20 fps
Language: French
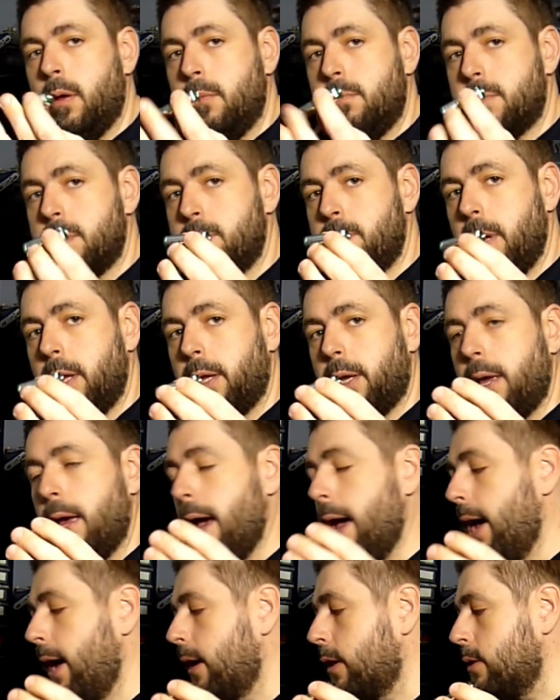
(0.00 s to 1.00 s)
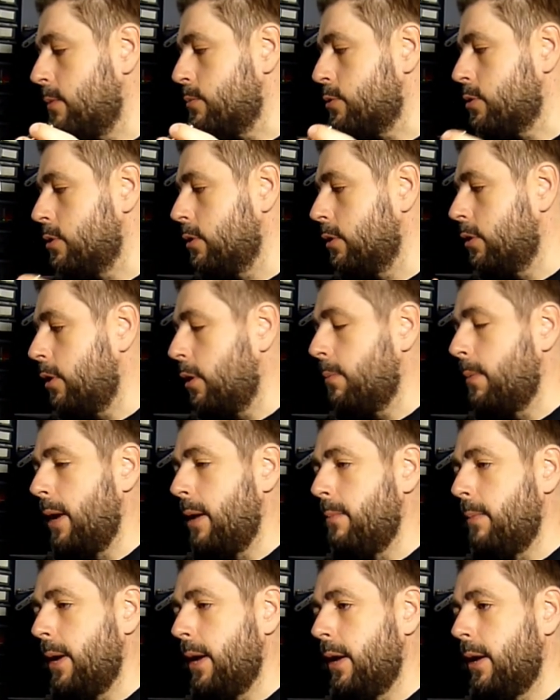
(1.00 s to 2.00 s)
Petite batterie à air comme ça,
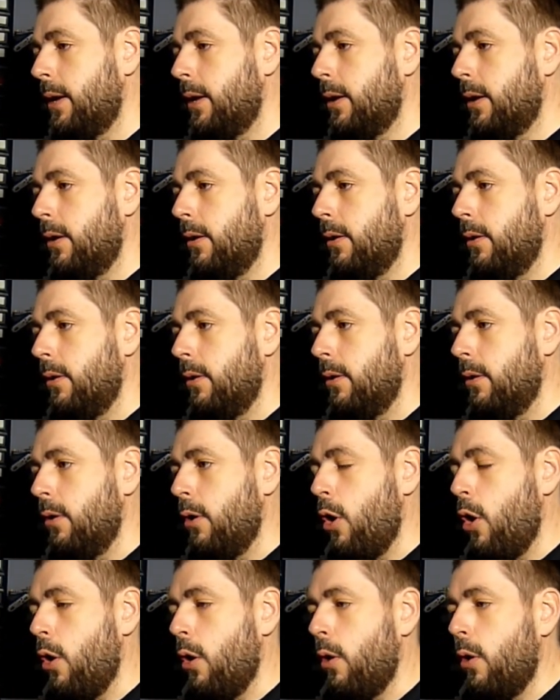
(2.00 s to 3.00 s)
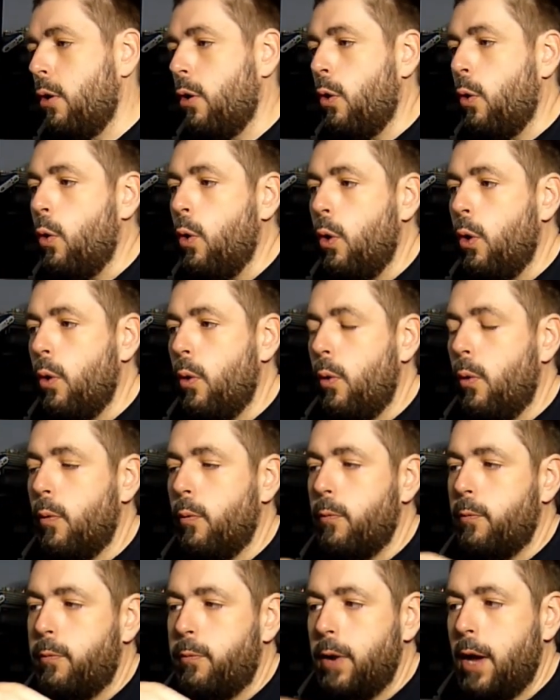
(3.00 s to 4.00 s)
normalement, euh,
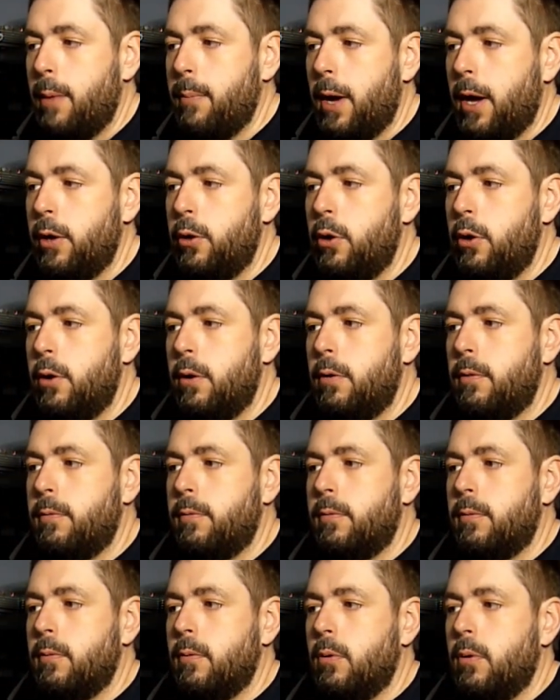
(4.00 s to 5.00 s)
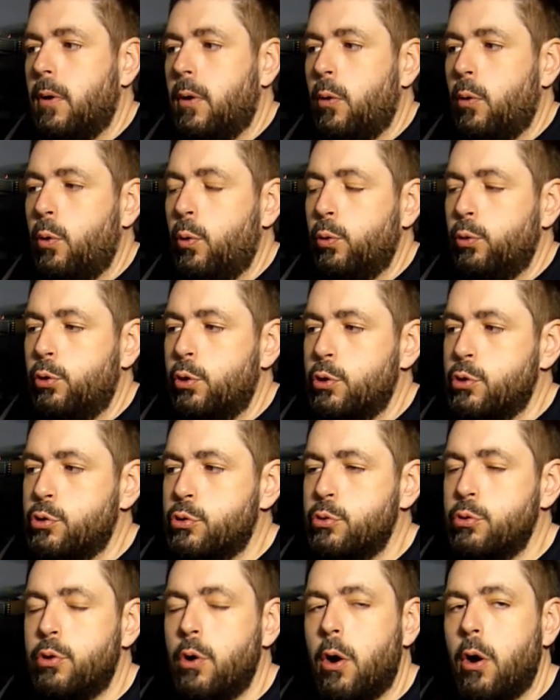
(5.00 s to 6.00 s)
flambe en neuve,
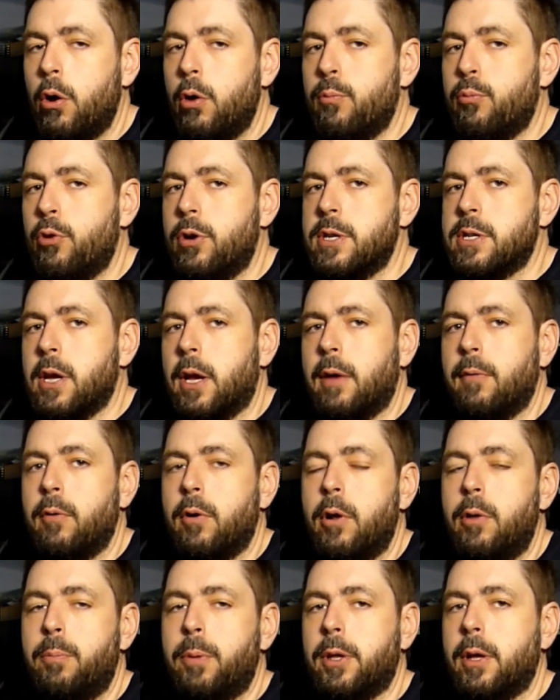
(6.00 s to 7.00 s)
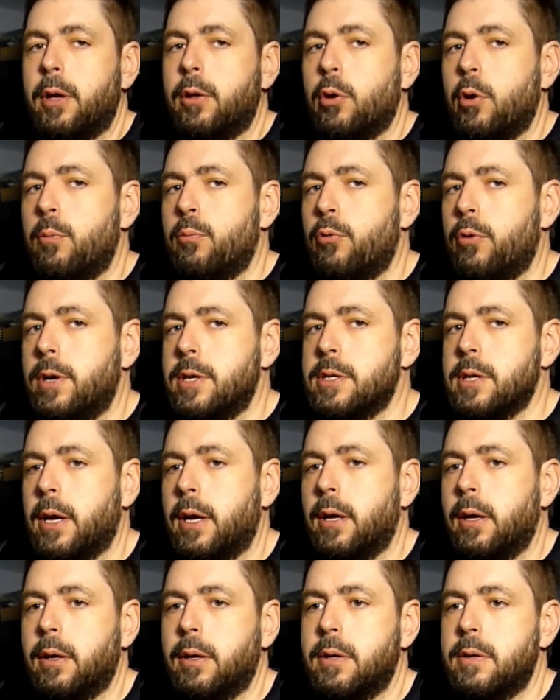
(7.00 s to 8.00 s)
au-dessus de 1.5 volts, peut-être
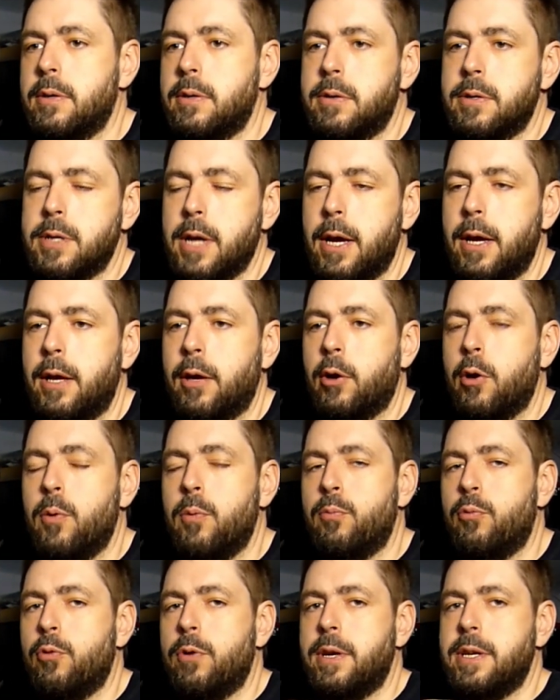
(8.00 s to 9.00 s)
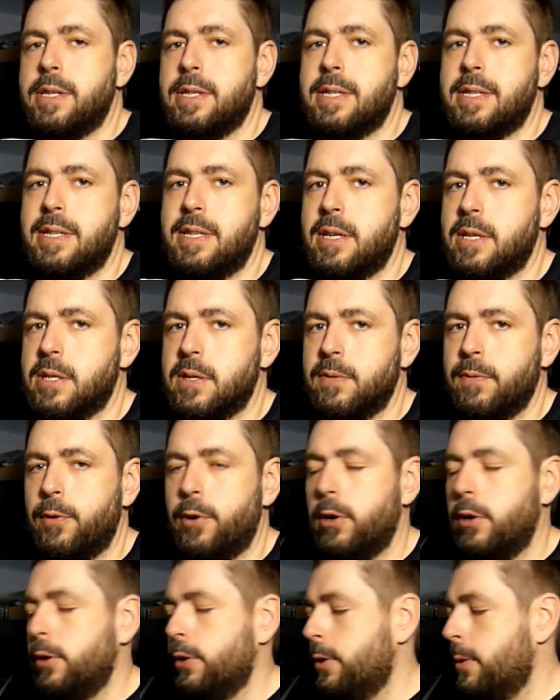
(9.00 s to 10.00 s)
1.55, 1.6
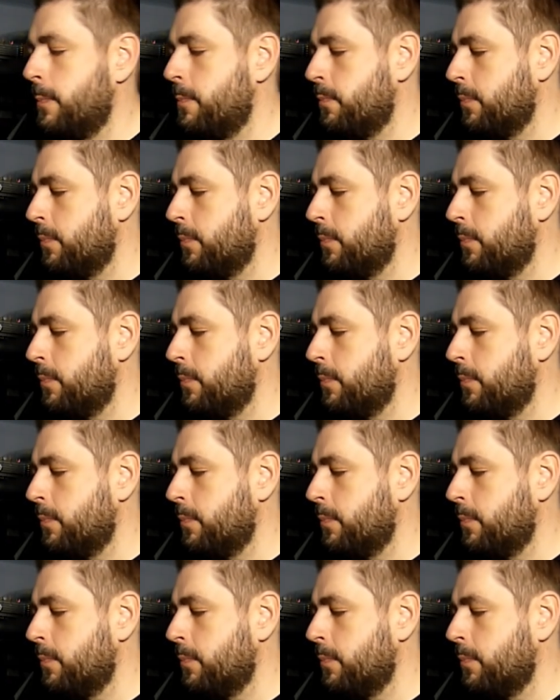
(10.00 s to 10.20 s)
volts.